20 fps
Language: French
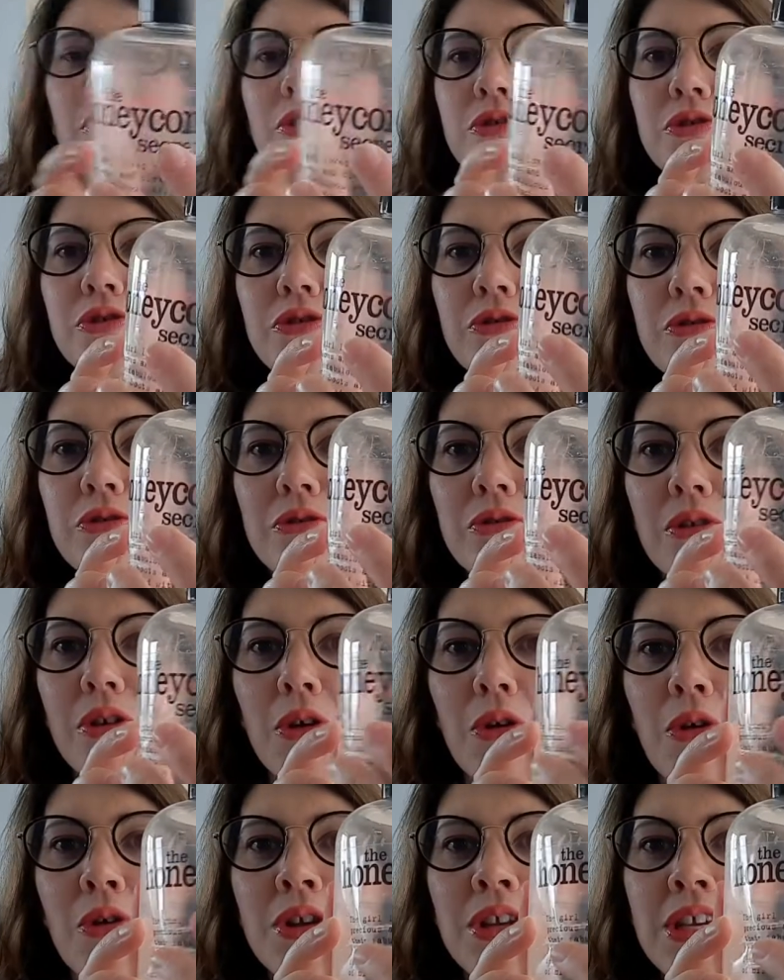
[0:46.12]
The
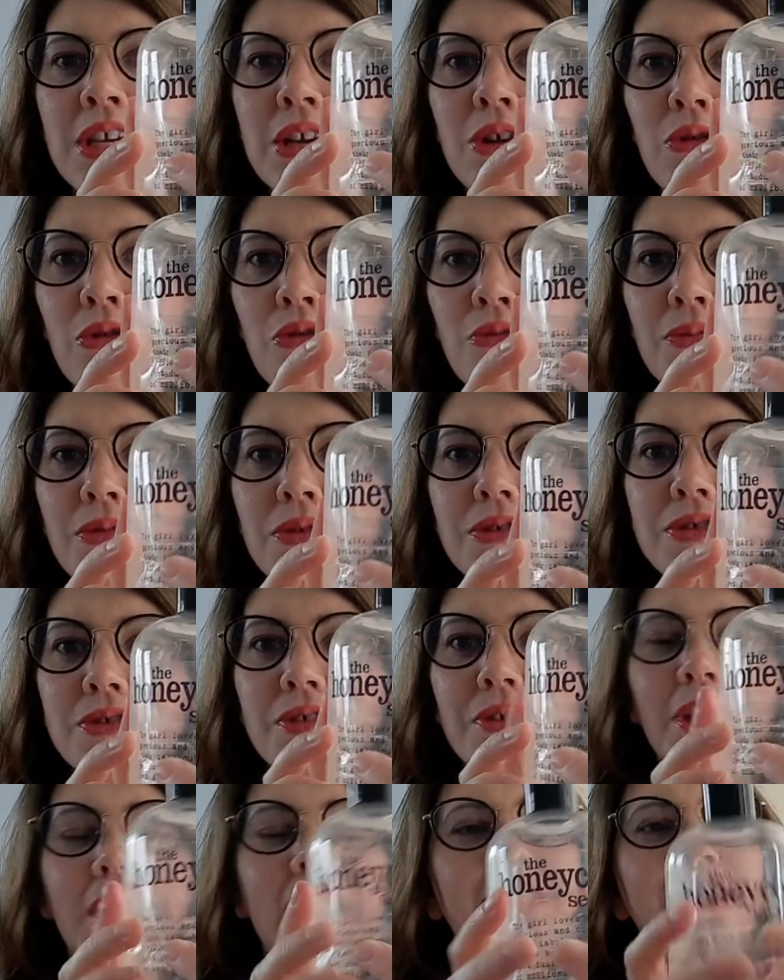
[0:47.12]
Honeycomb
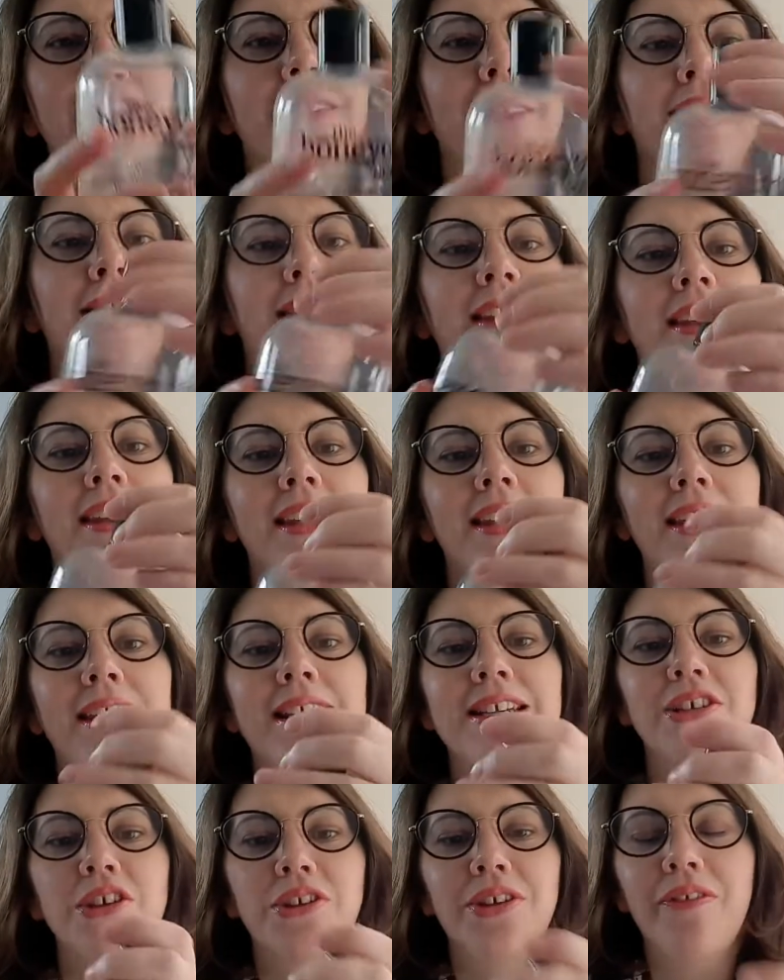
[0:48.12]
Secret.
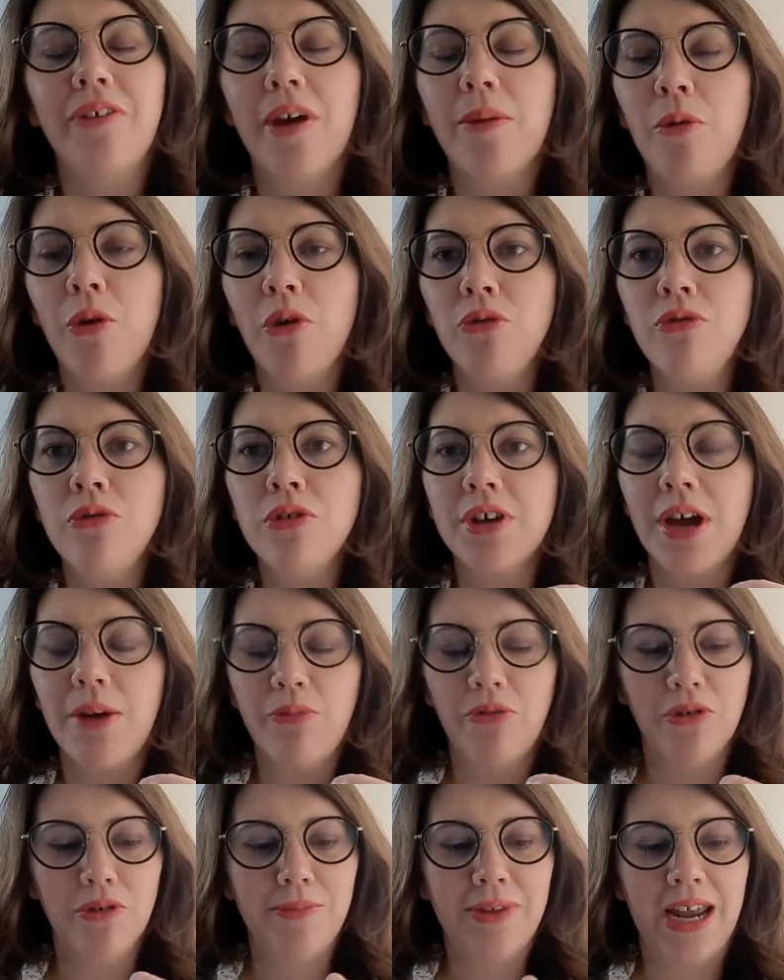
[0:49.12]
Il sentait vraiment ultra
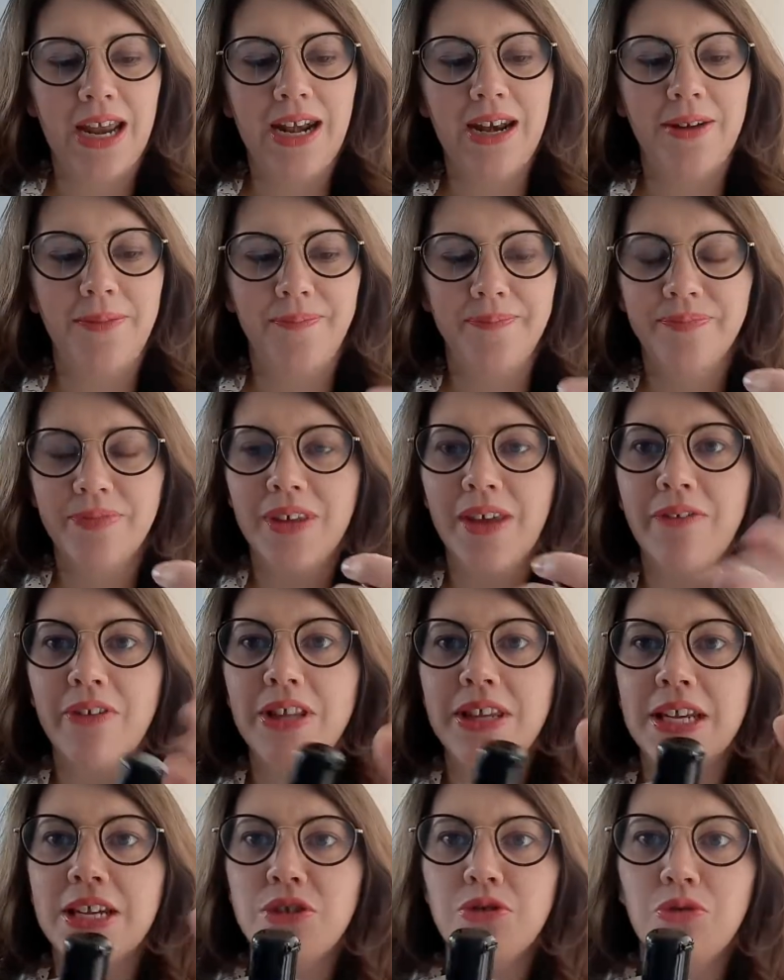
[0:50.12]
bon le miel. Il y avait
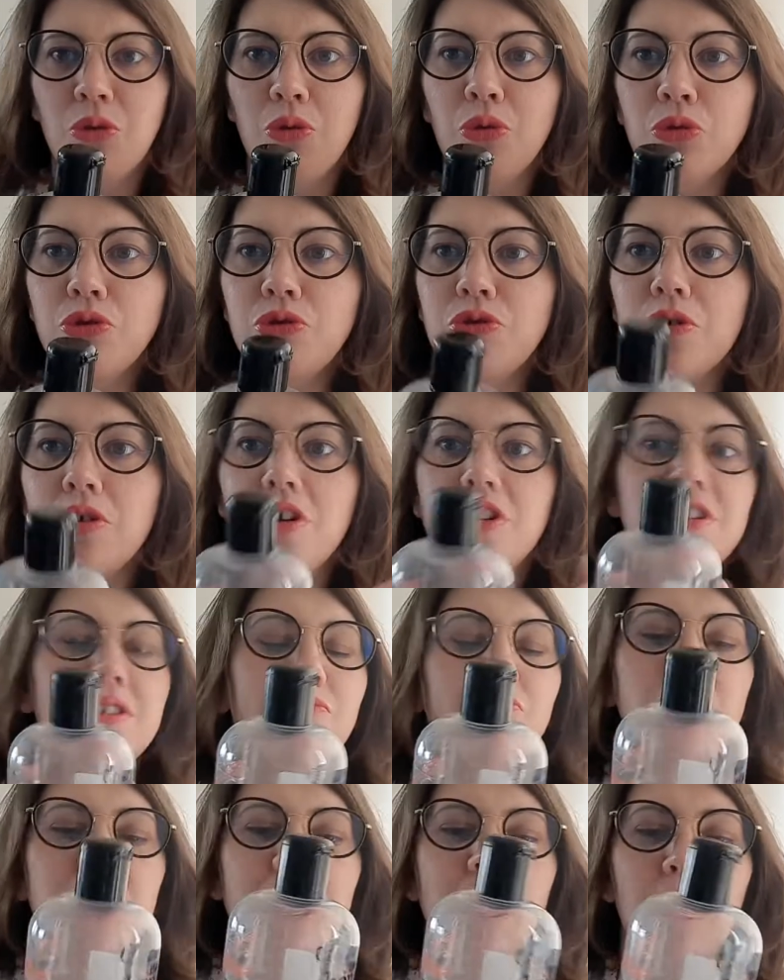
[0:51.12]
une texture onctueuse, il moussait